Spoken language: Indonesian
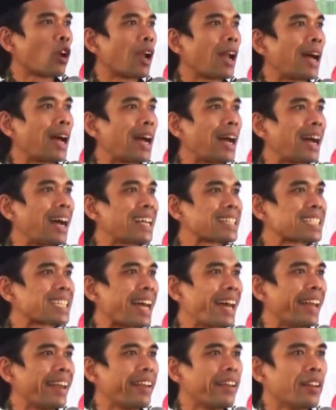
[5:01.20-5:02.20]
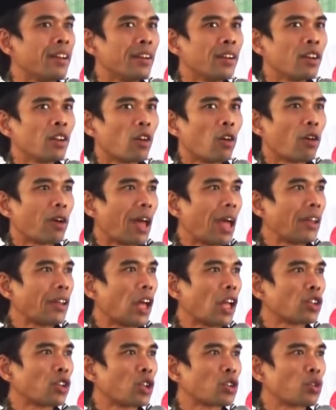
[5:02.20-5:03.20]
Tolha Hasan, orang
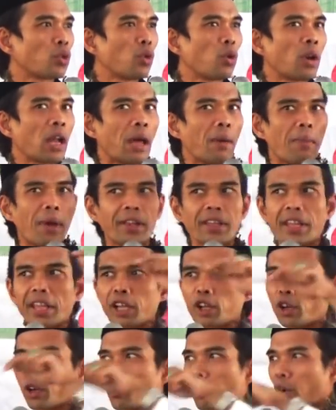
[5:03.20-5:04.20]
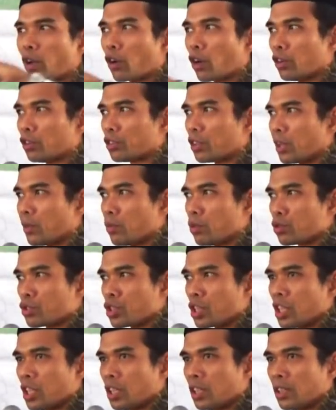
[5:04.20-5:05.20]
Nahdlatul Ulama yang ikut
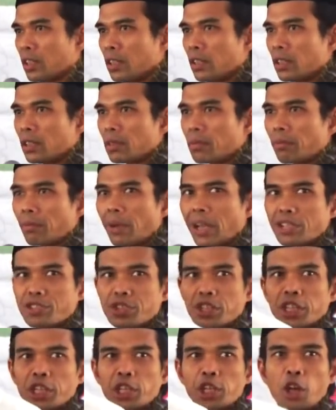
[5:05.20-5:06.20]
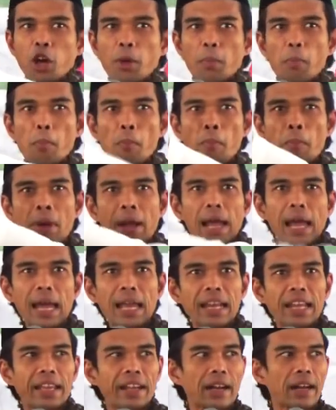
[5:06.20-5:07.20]
berkontribusi, masih hidup
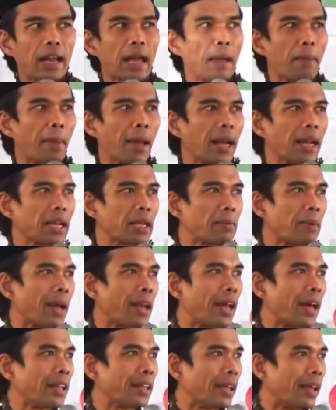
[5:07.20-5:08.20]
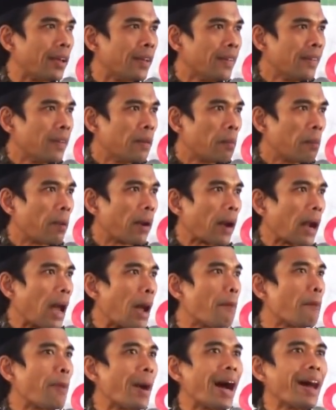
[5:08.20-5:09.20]
mengalir amal ibadahnya.
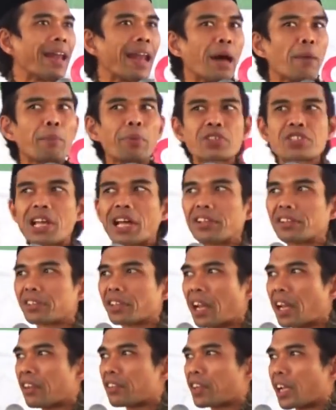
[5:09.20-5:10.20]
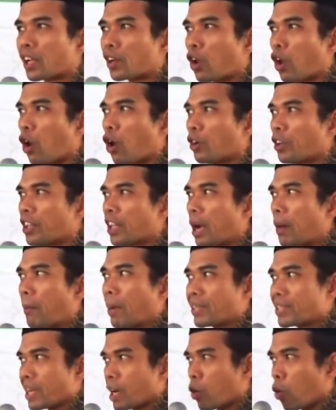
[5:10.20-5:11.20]
Berapa anak pesantren teknologi yang
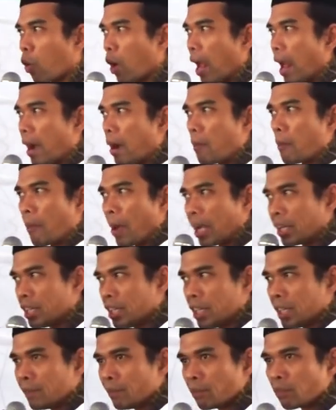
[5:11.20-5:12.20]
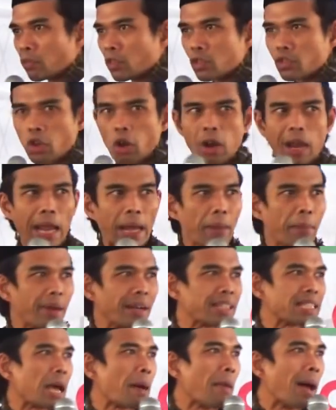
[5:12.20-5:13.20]
baca Quran pagi, sholat
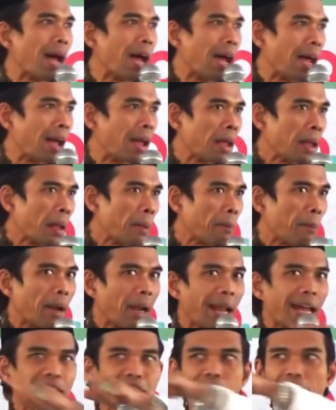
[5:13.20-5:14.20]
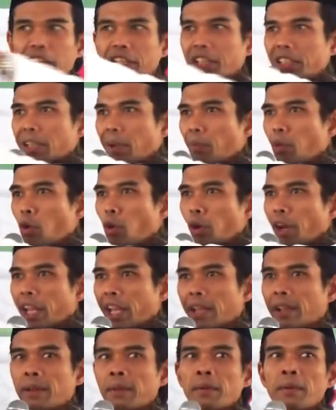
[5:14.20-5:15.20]
berjamaah, belajar kitab
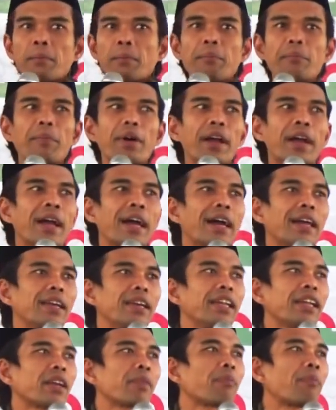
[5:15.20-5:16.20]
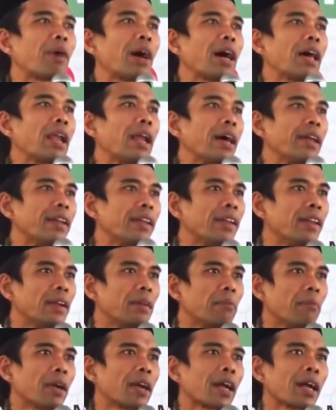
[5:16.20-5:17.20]
kuning, mengalir
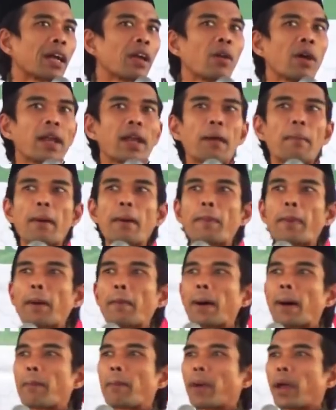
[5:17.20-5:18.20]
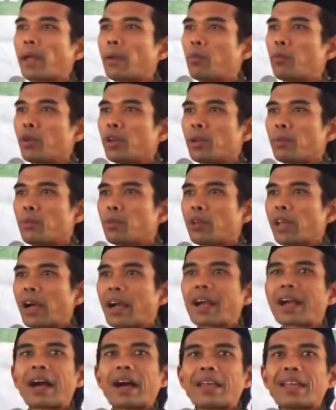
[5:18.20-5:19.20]
pahalanya. Maka kalau ada bapak-bapak, ibu-ibu
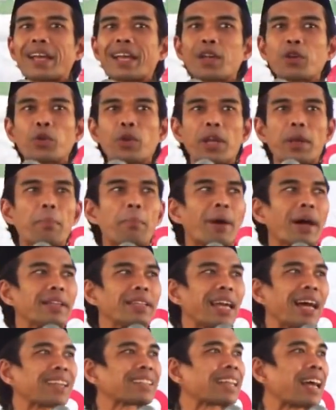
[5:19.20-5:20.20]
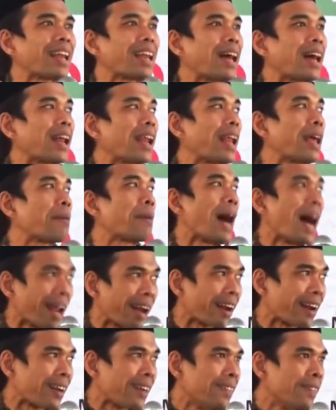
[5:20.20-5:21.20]
yang kaya duit banyak tanah
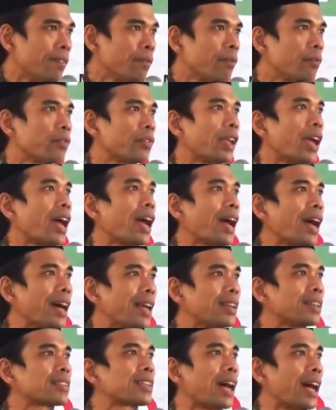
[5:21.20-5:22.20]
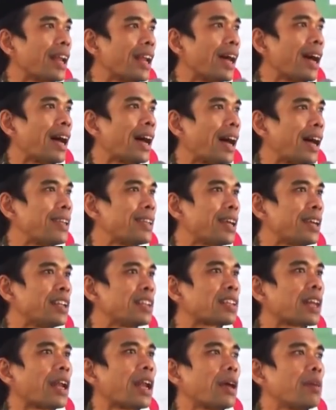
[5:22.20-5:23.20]
lebar, Jangan tanah hanya
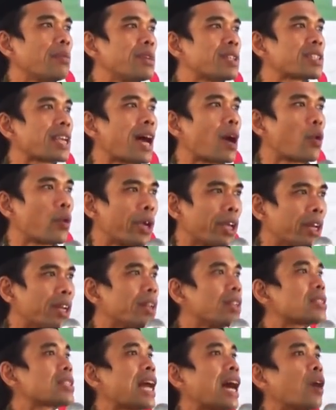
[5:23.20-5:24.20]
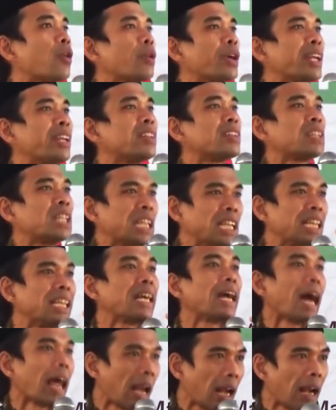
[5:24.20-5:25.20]
ditanami sawit, sawit
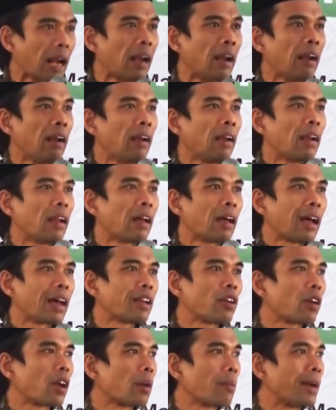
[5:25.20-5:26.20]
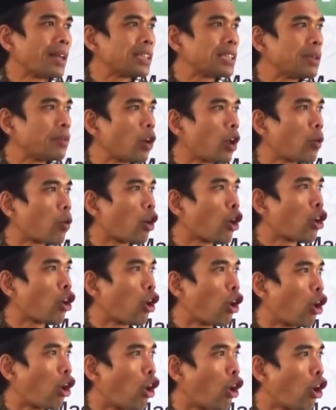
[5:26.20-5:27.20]
tinggal. Ada orang mati bawa
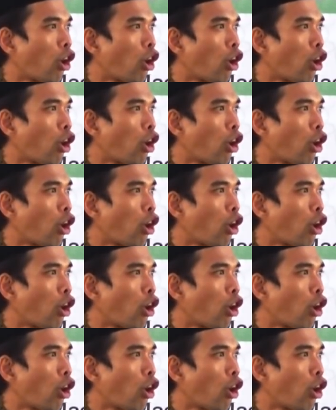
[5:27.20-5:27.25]
grondol.